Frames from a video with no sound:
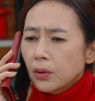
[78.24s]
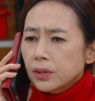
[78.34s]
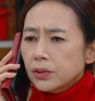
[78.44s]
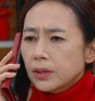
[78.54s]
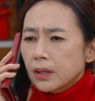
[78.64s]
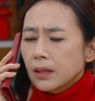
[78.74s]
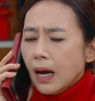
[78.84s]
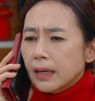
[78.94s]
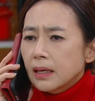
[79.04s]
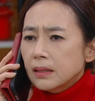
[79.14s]
어릴 적 얘기를
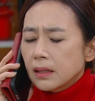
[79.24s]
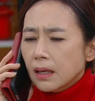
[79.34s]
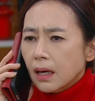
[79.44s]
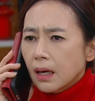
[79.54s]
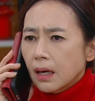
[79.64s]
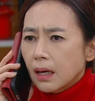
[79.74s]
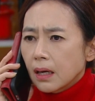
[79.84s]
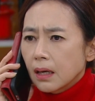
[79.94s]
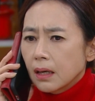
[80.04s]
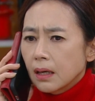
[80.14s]
안
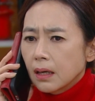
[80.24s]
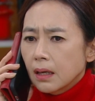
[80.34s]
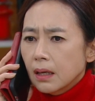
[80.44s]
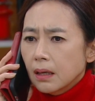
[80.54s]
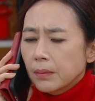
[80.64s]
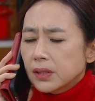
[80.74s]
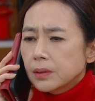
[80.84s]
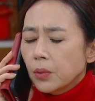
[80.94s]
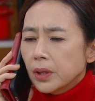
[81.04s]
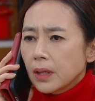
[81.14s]
하니까 마치
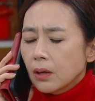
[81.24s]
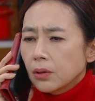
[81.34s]
뭐에 된